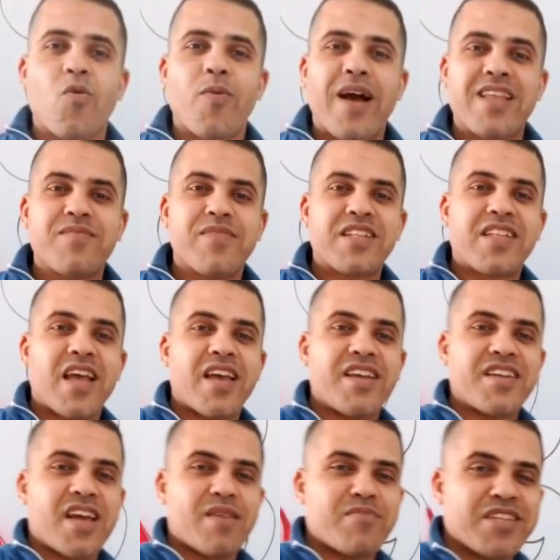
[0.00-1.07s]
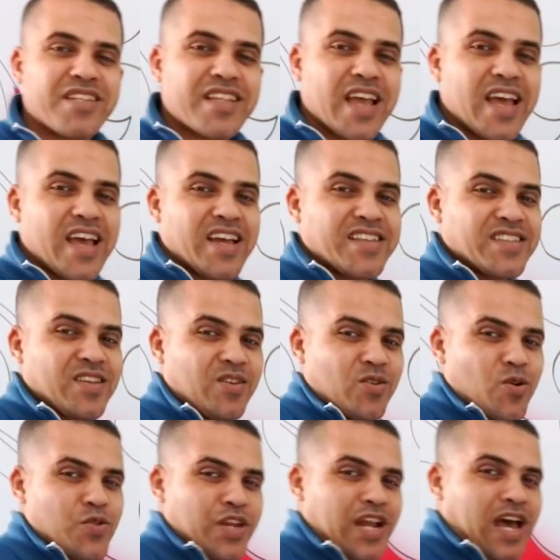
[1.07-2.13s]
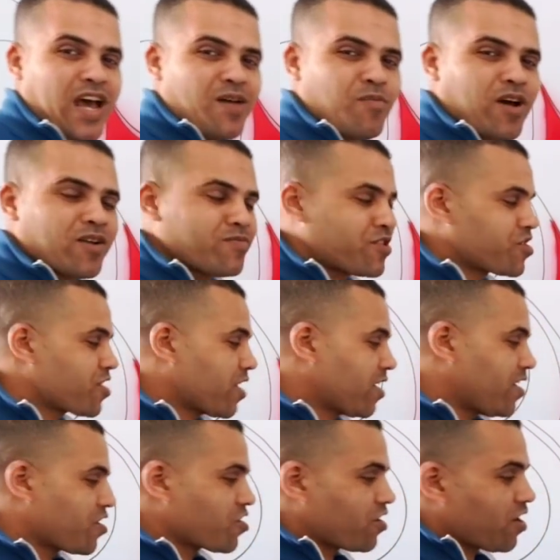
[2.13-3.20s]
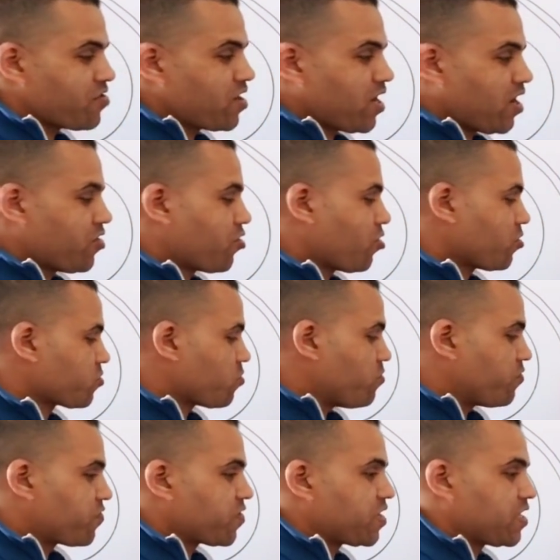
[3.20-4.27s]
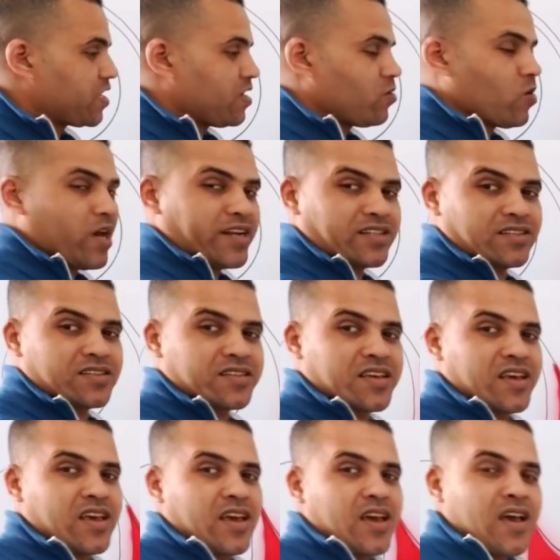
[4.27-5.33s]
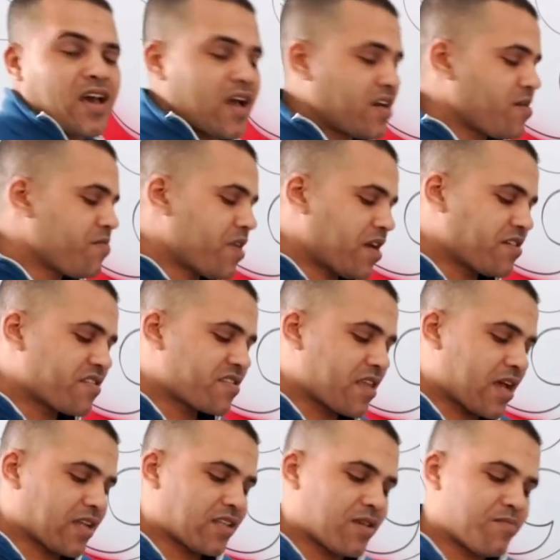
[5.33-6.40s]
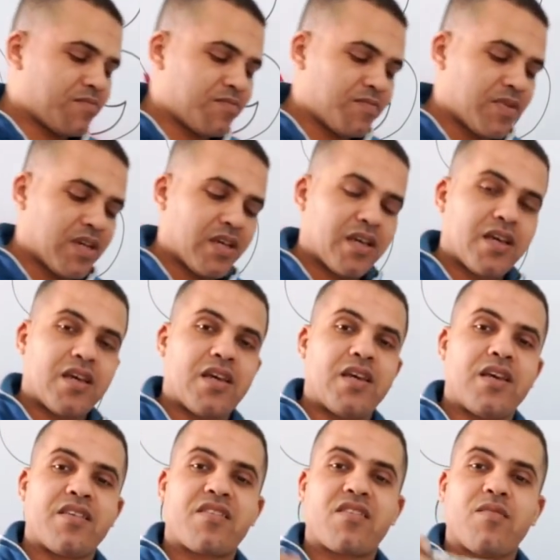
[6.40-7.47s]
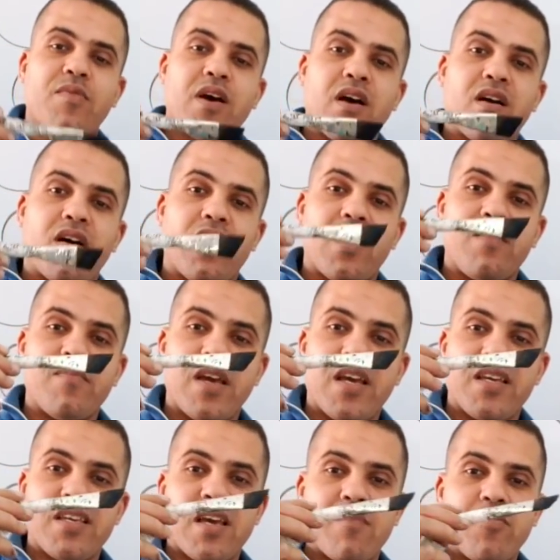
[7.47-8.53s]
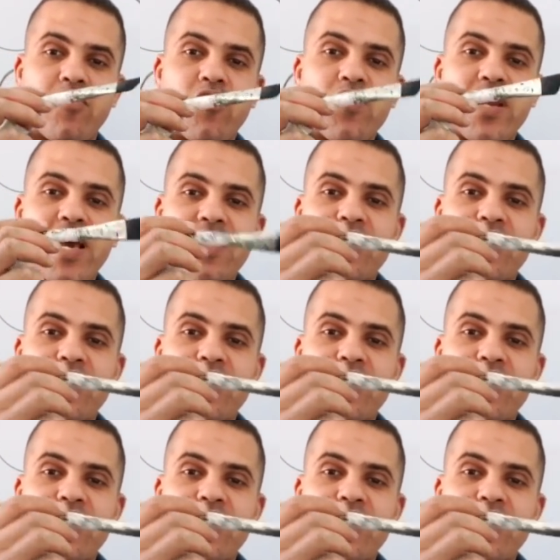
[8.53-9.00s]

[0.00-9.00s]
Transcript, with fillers: وبعد ما انتهينا من دهان اللون الأحمر بالشكل اللي شرحناه لحضراتكم في الورد هنبدأ نستخدم آه، الصباغة المائية باللون